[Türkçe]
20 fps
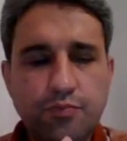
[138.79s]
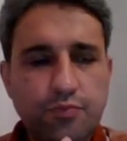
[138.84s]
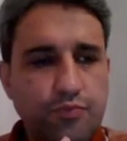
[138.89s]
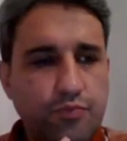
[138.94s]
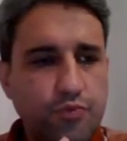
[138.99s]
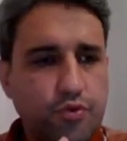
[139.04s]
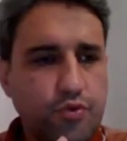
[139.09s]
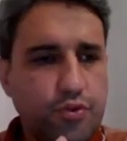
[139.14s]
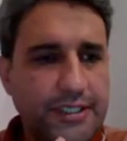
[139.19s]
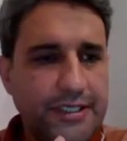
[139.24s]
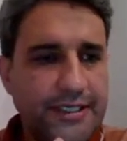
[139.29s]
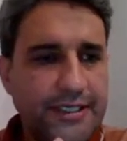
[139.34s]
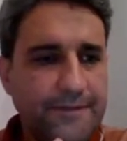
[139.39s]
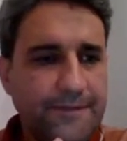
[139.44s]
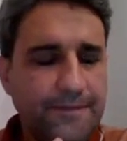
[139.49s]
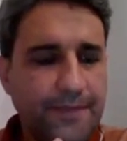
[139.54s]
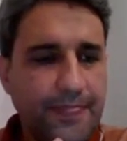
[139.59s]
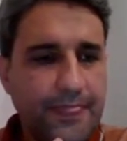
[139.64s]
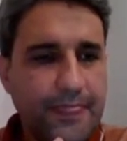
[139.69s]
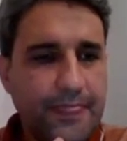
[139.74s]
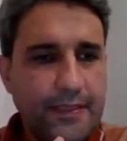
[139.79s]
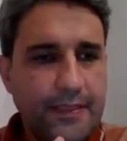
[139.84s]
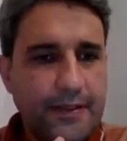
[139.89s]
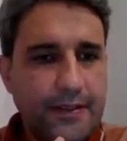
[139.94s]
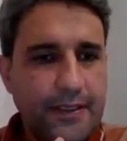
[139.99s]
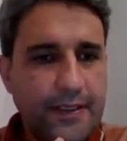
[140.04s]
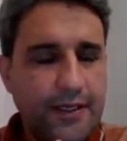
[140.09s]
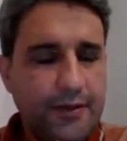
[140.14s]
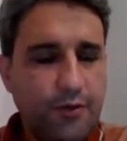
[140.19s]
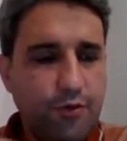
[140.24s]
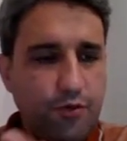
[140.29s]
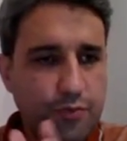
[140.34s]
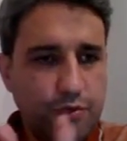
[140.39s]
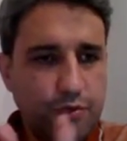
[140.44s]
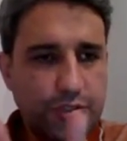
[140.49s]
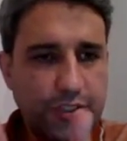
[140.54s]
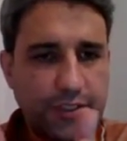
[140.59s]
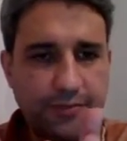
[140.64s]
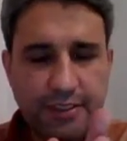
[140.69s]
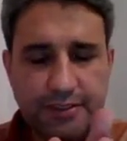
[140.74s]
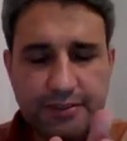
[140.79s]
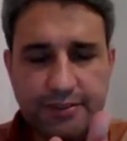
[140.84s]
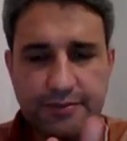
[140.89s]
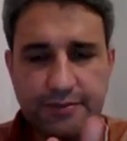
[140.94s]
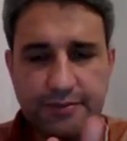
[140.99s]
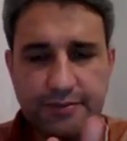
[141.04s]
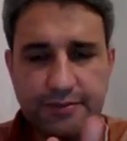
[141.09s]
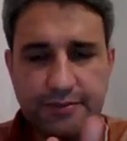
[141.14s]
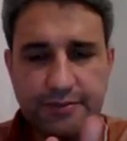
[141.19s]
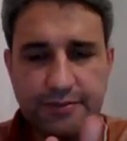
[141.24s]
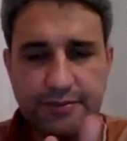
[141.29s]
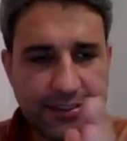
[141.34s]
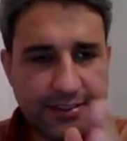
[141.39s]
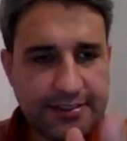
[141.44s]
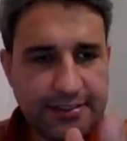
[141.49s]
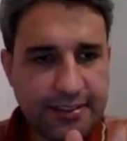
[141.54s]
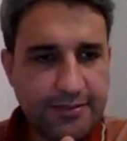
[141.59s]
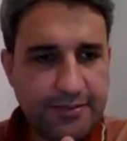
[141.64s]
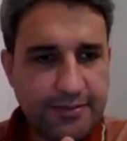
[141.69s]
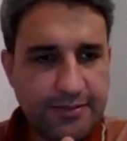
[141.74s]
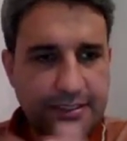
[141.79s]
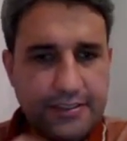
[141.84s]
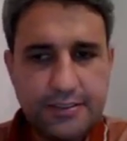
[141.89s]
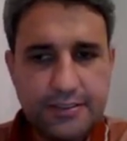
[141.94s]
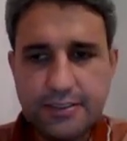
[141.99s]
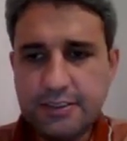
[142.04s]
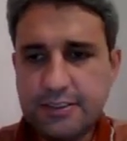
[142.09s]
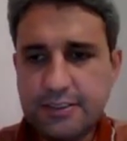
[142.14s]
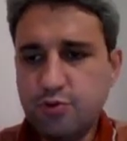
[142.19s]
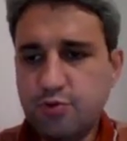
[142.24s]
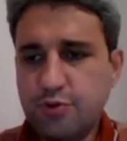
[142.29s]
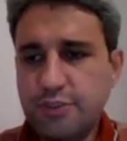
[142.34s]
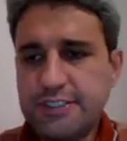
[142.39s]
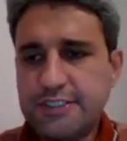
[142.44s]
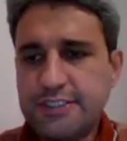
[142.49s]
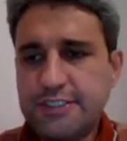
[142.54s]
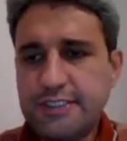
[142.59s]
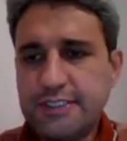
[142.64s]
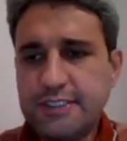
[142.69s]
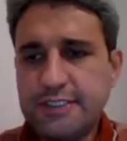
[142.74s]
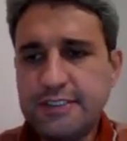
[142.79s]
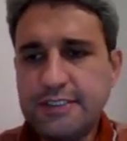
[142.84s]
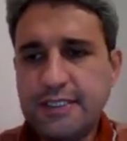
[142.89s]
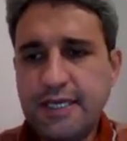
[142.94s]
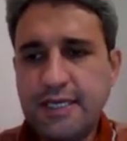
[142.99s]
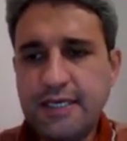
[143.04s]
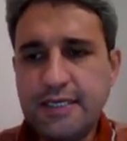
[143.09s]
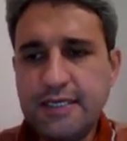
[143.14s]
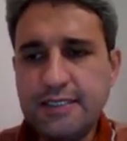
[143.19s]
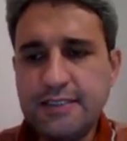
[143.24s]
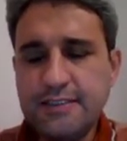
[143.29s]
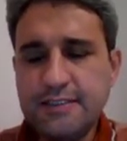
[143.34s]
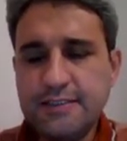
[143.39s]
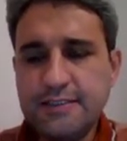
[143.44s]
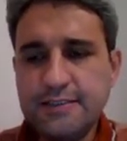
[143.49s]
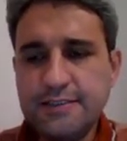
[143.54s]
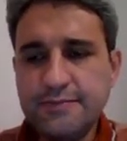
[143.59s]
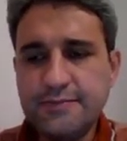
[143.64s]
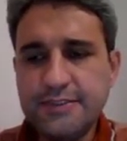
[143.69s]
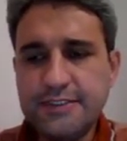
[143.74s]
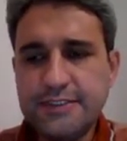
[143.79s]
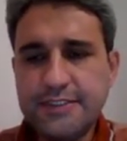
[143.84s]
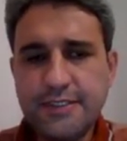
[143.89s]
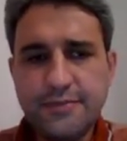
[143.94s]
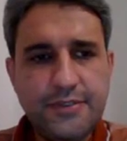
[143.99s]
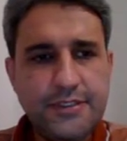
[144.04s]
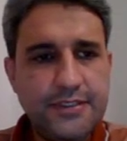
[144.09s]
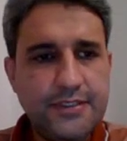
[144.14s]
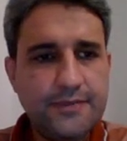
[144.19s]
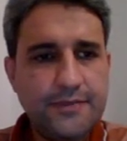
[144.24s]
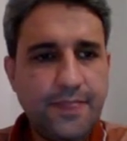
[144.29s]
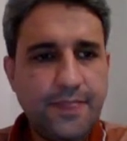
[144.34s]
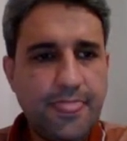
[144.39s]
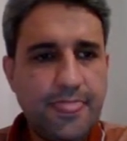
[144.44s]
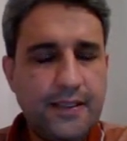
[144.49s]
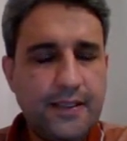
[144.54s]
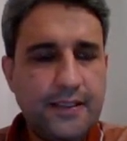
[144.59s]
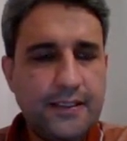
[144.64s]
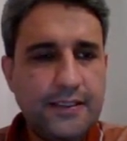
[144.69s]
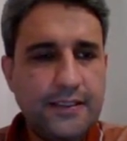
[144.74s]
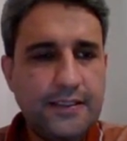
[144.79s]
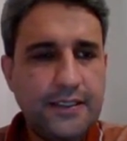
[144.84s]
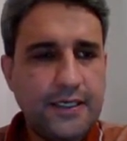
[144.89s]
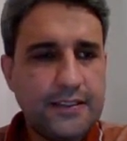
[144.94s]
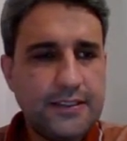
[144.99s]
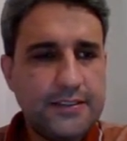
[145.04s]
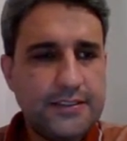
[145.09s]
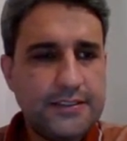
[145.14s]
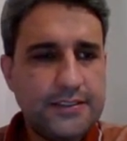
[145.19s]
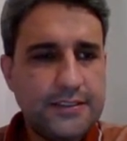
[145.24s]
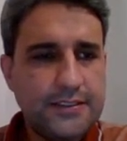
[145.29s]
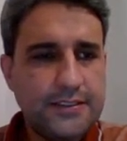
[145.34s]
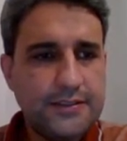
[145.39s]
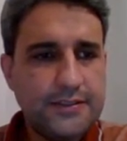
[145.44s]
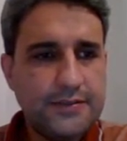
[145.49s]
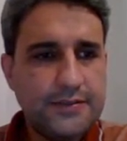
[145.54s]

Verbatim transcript: bu sene yani önümüze baktığımızda zaman e, sürecini değerlendirdiğimizde bir e, yaklaşık